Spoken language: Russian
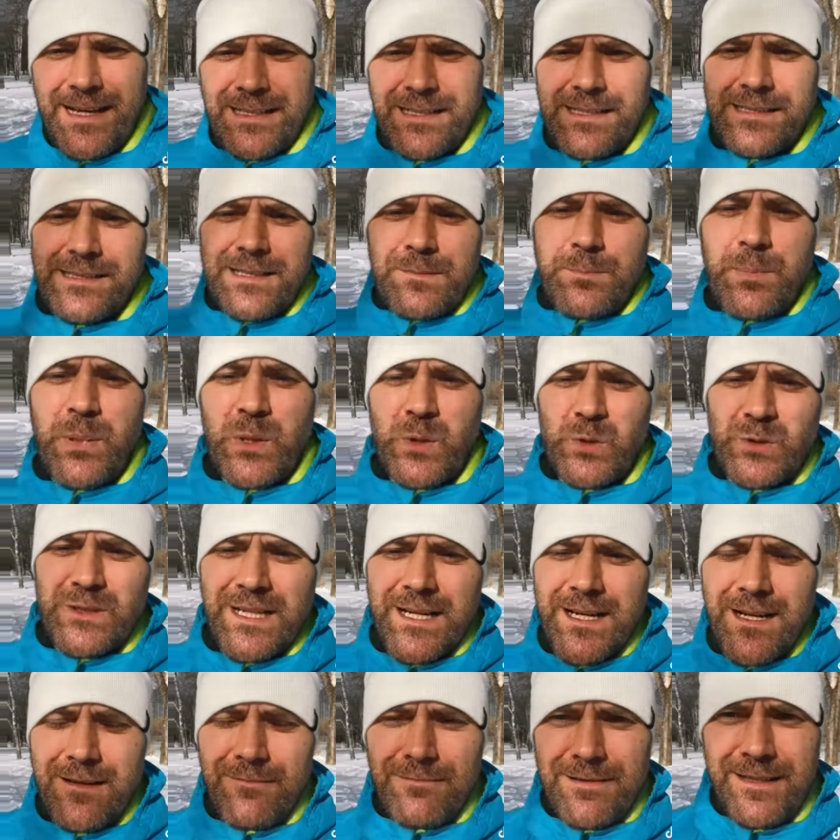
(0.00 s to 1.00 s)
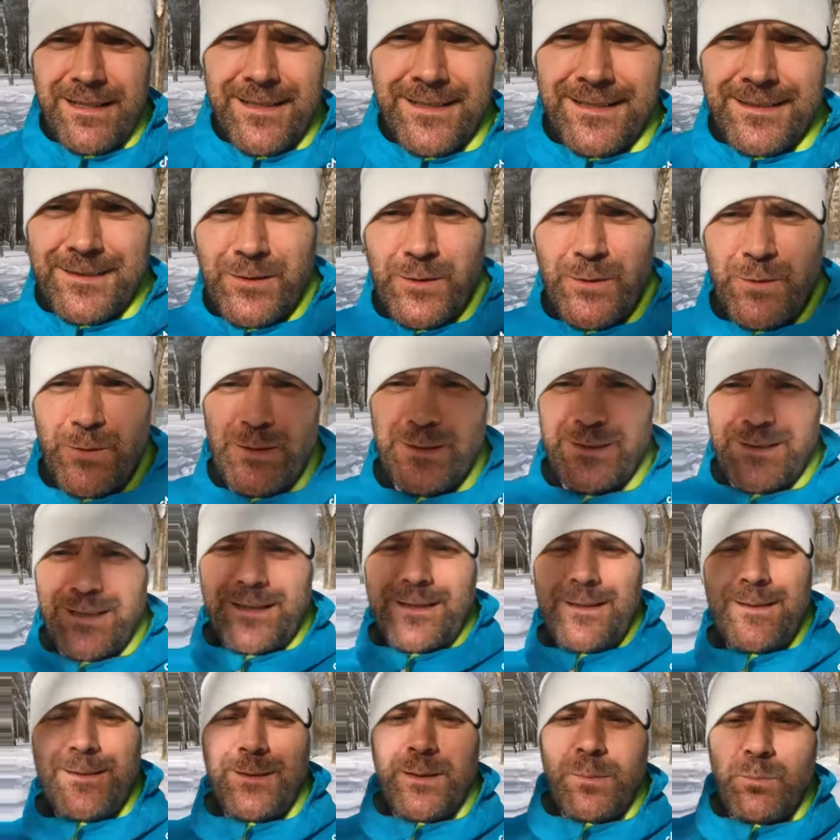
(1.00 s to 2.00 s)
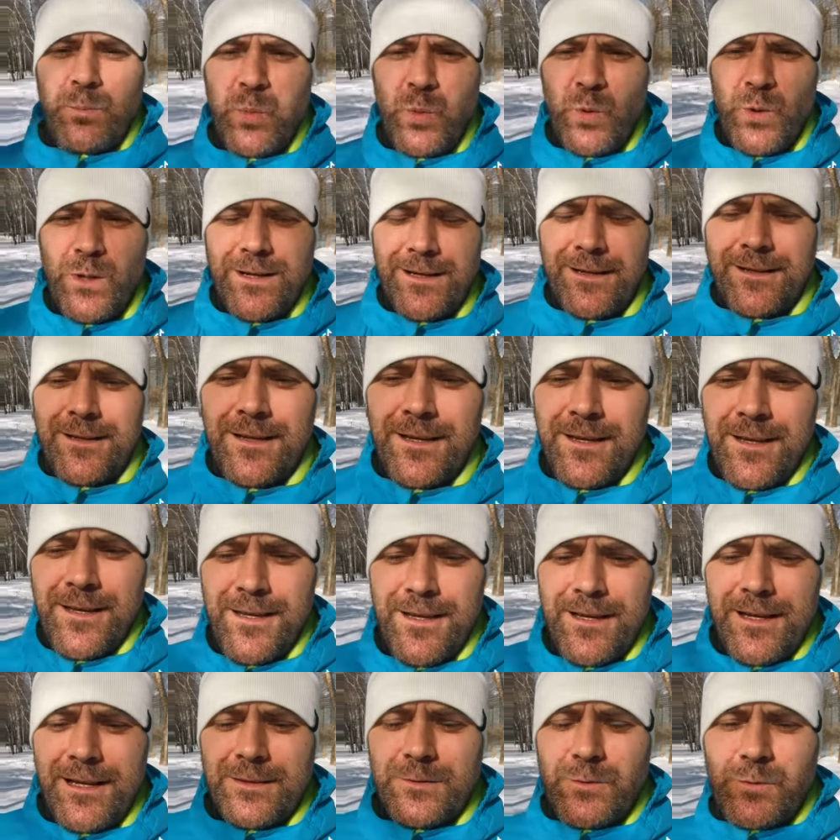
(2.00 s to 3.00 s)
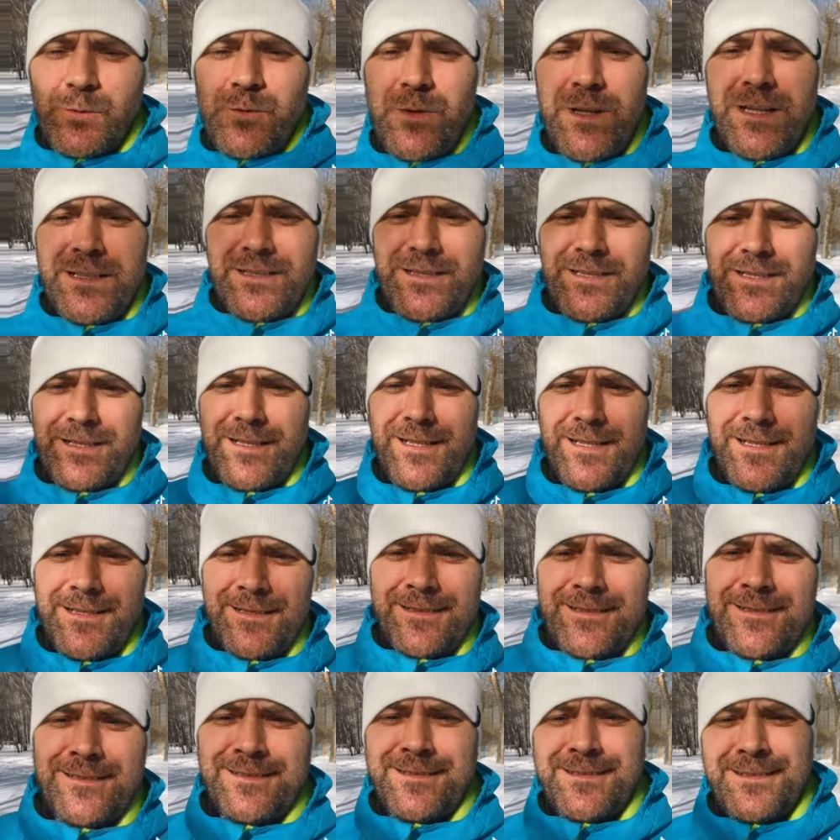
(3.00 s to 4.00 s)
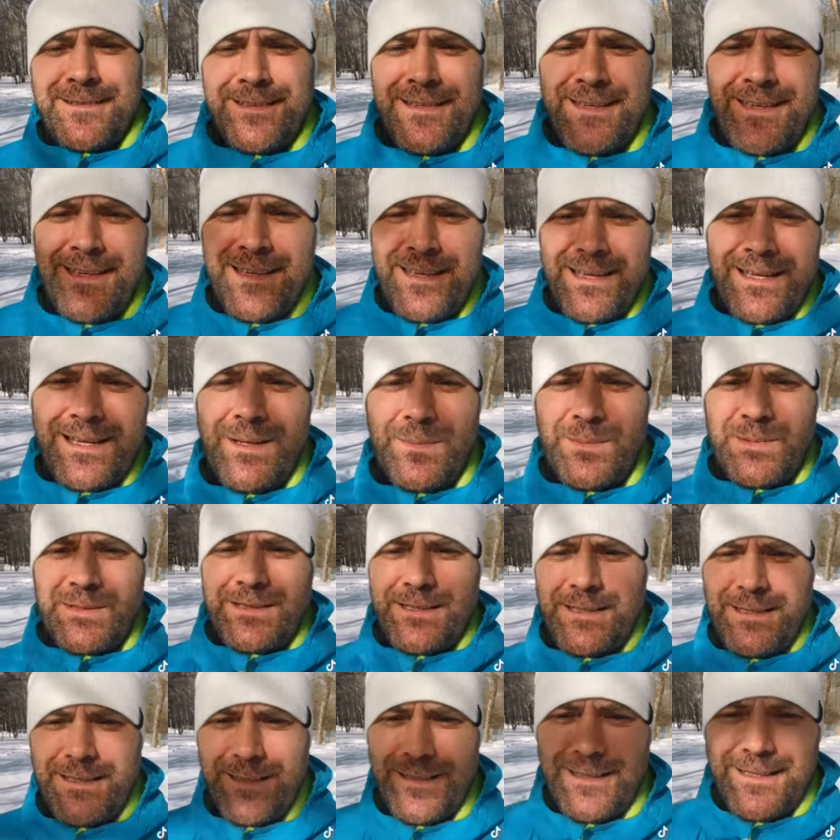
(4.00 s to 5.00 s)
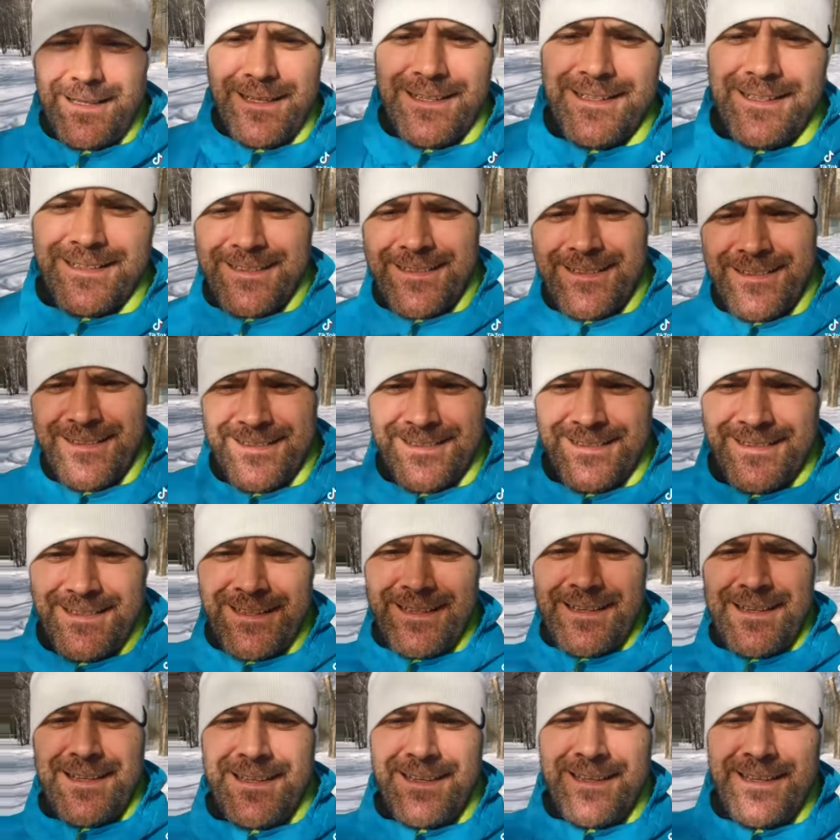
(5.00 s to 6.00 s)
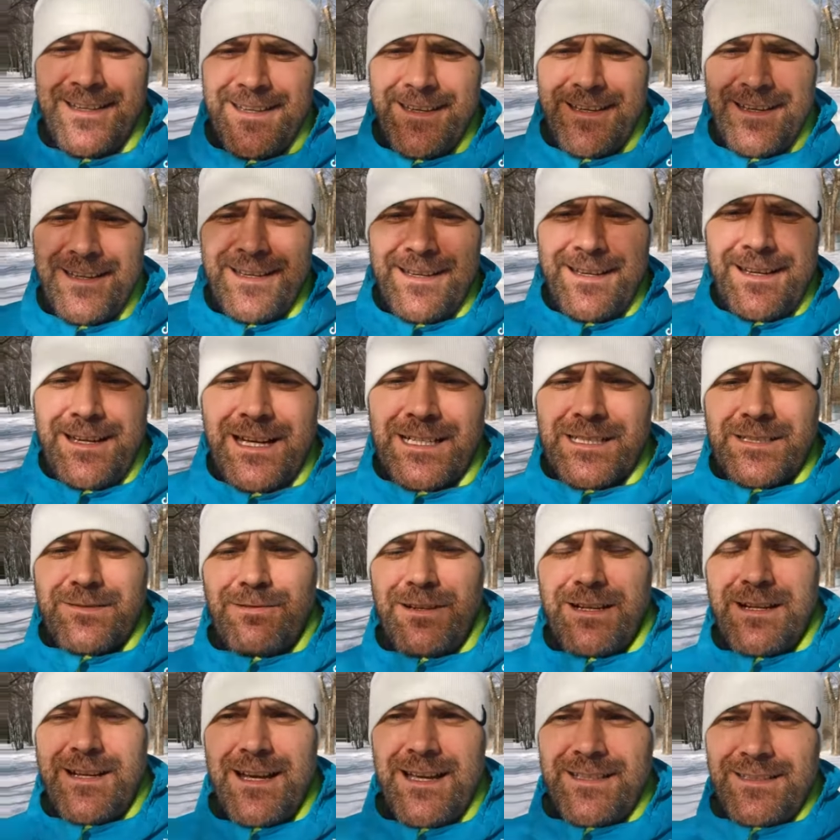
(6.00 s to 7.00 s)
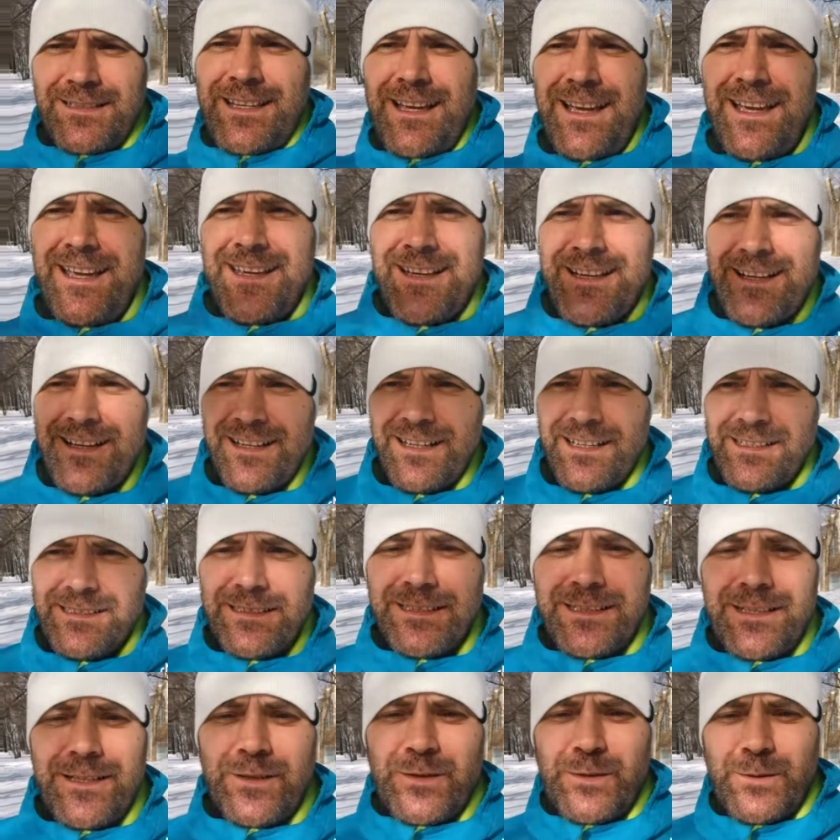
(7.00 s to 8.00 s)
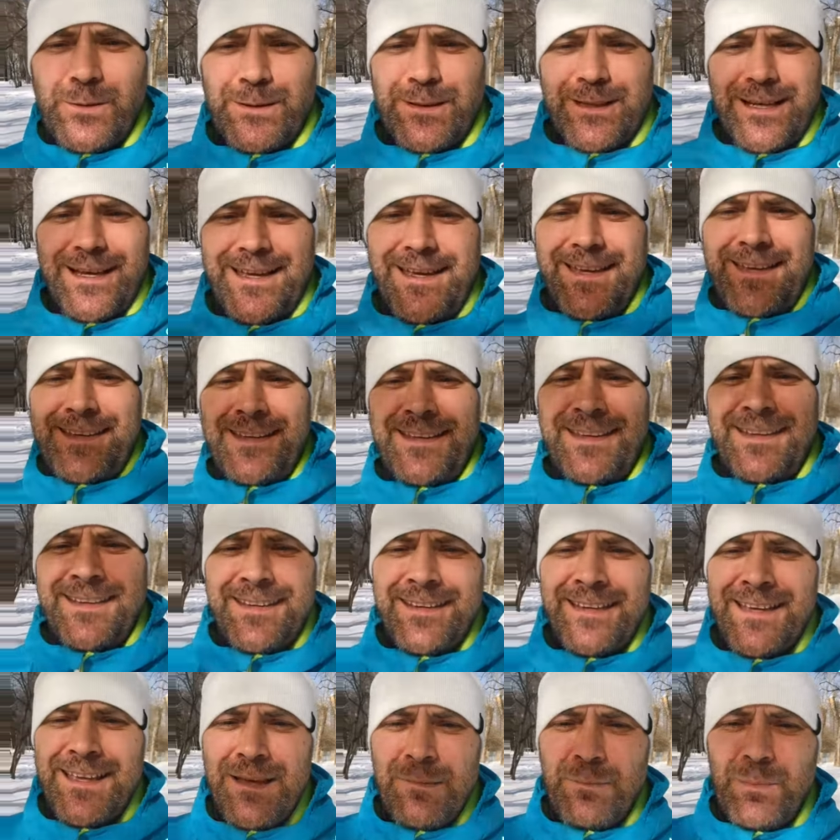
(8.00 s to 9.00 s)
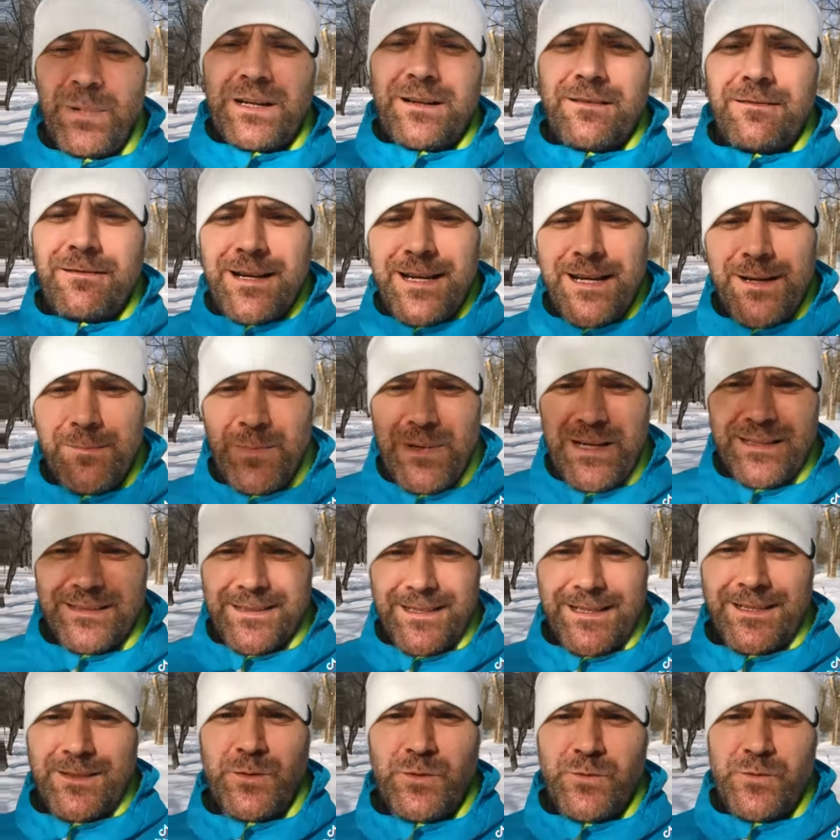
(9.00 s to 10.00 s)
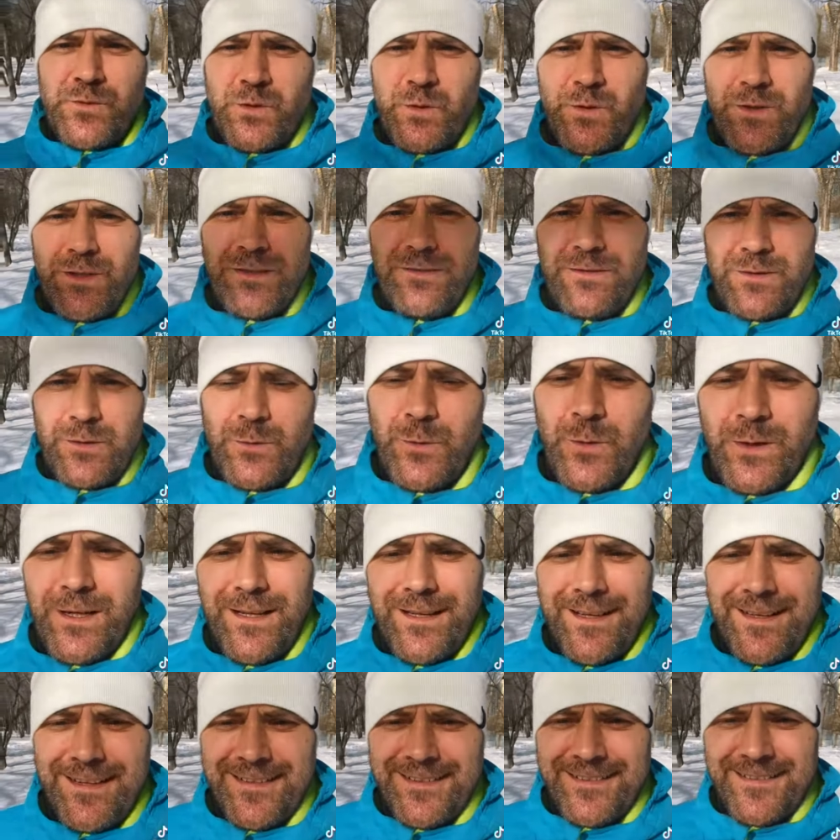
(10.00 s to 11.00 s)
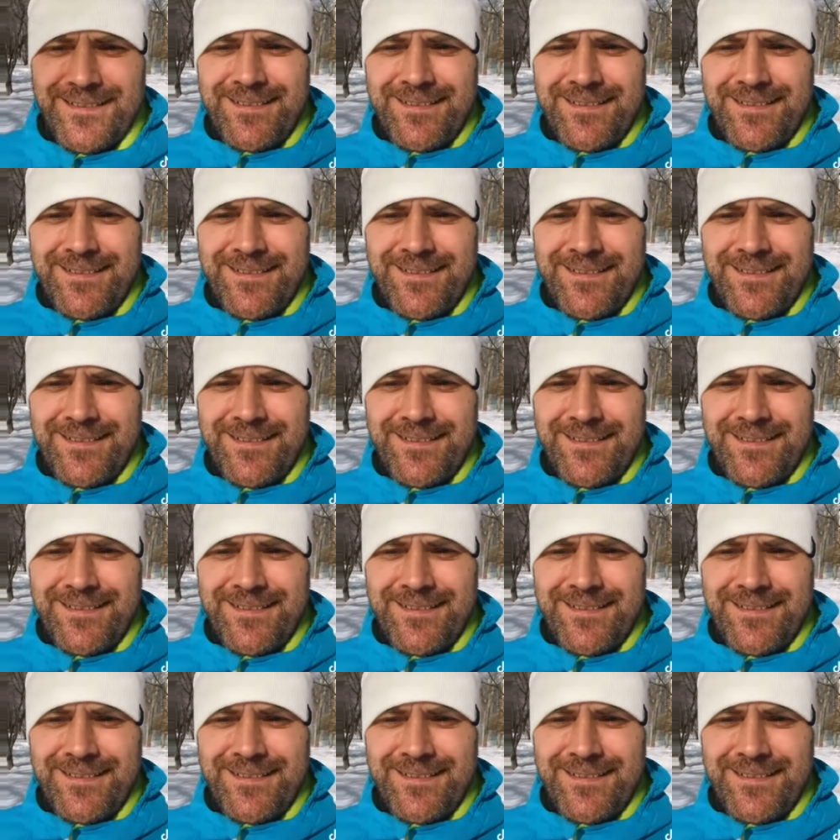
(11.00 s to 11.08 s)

Если про травы, то это лопух, одуванчик обязательно. Ашваганда, красная щетка, боровая матка. Ну, все индивидуально.